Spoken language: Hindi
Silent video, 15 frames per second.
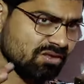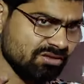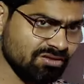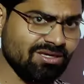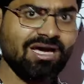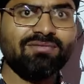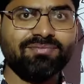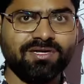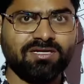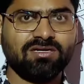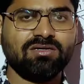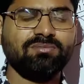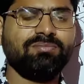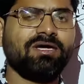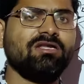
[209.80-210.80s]
या फिर
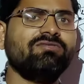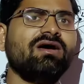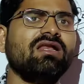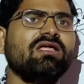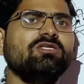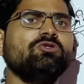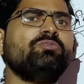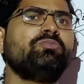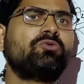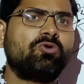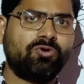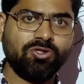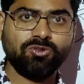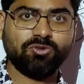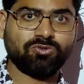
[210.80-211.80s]
परिवार का जो
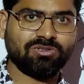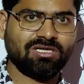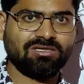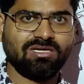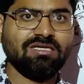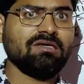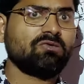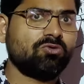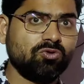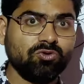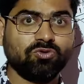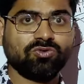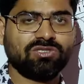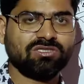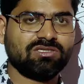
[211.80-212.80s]
पुरोहित होता था या गुरु
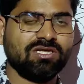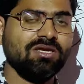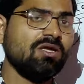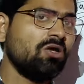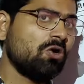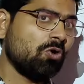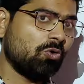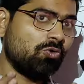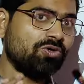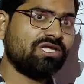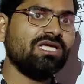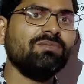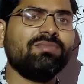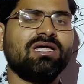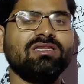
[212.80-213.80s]
होते थे
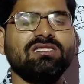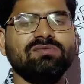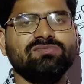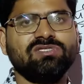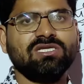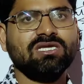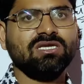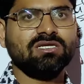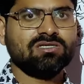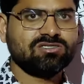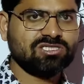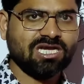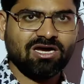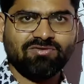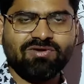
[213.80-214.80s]
उनके माध्यम से
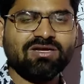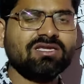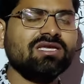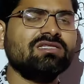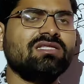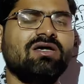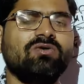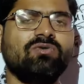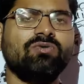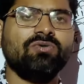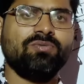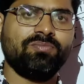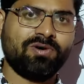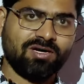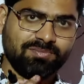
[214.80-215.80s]
चावल के दानों
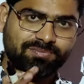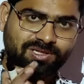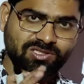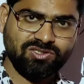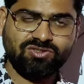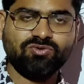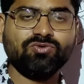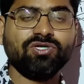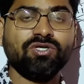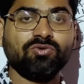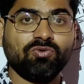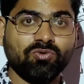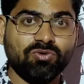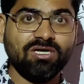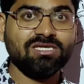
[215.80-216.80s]
पर बच्चों की
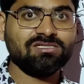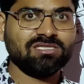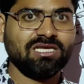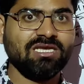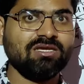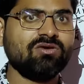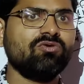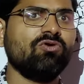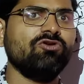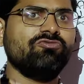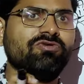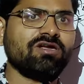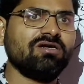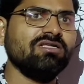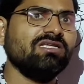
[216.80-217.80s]
उंगली से कोई
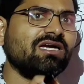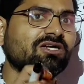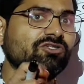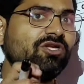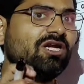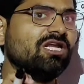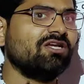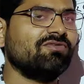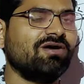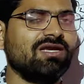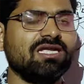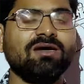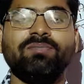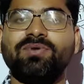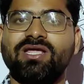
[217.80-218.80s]
वर्ण या अक्षर
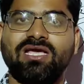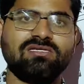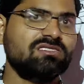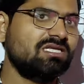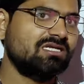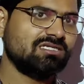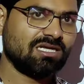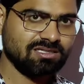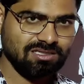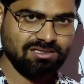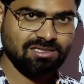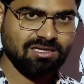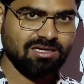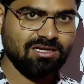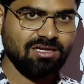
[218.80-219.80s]
लिखवाने का प्रयास किया जाता
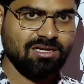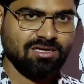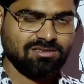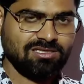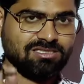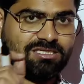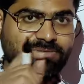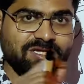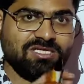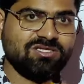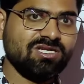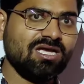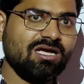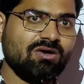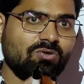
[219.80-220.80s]
था जैसे
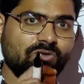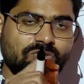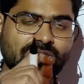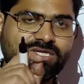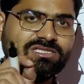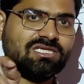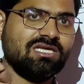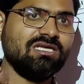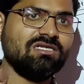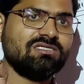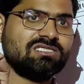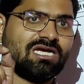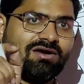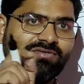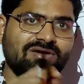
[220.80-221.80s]
बच्चा उंगली से
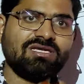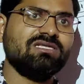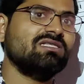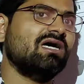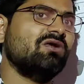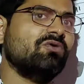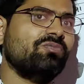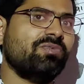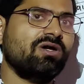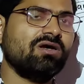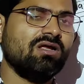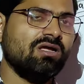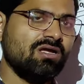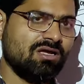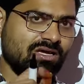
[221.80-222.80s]
चावल के दानों पर
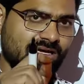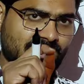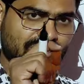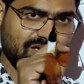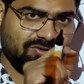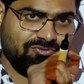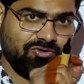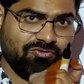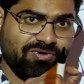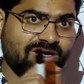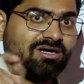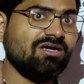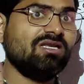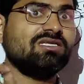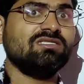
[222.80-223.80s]
वो
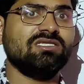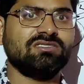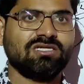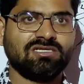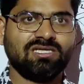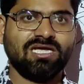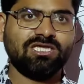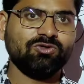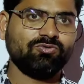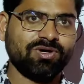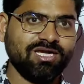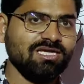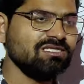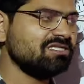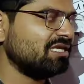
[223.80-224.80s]
वर्ण लिख देता था तो
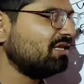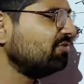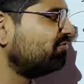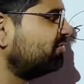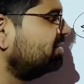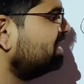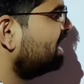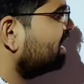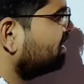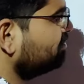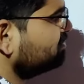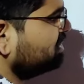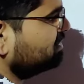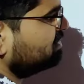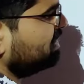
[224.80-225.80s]
वहीं से
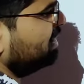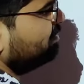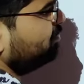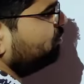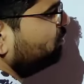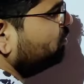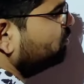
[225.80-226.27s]
विद्यारंभ संस्कार पूर्ण